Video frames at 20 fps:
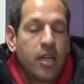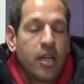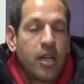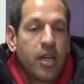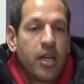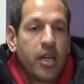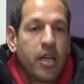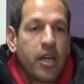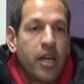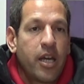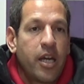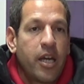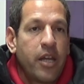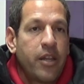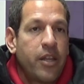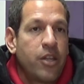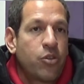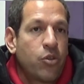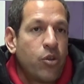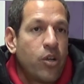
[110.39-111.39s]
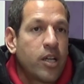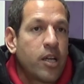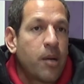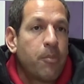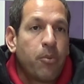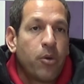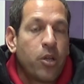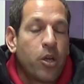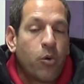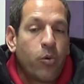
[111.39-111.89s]
eh, dentro del
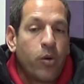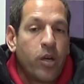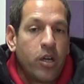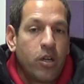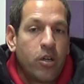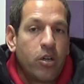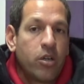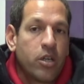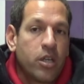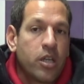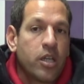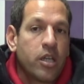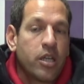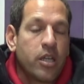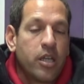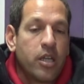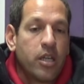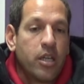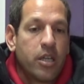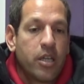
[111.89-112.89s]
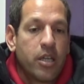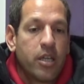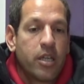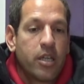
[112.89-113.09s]
campo de juego y